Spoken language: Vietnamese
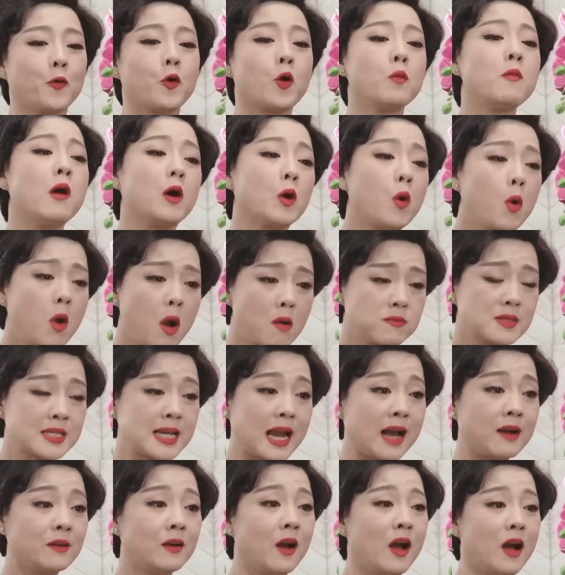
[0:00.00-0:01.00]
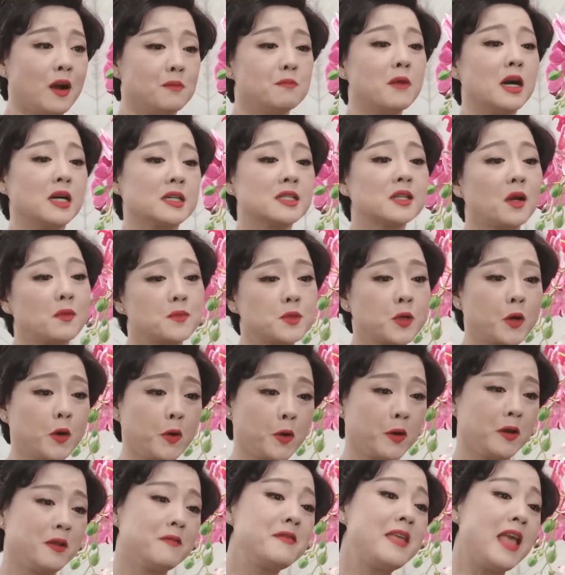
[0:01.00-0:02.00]
Cô bận cũng không sao Bận xong
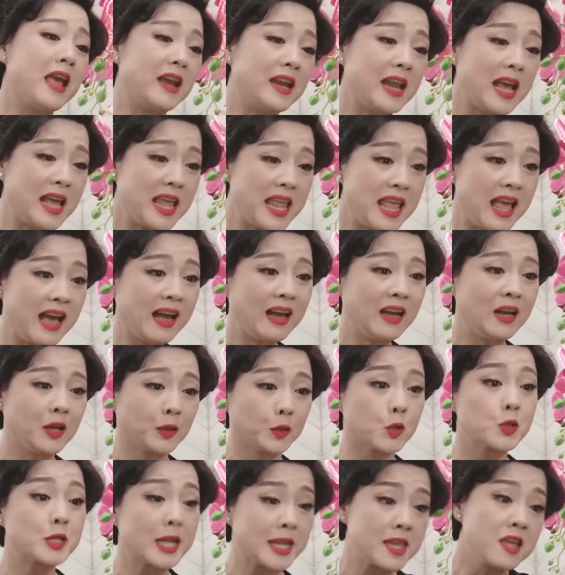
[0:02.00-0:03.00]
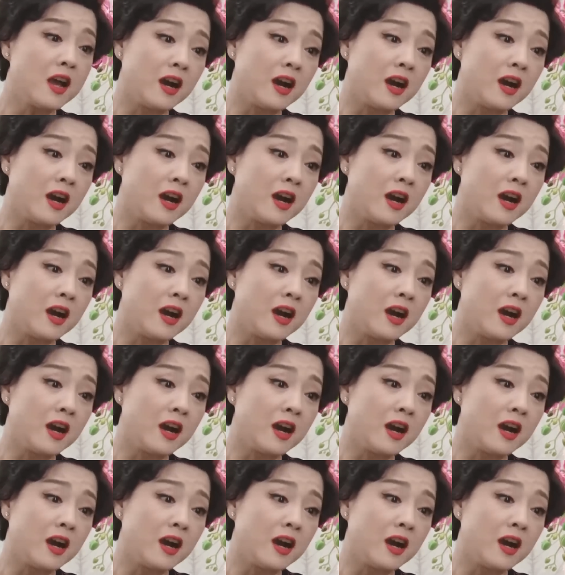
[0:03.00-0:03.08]
rồi về đây nha Tôi sẽ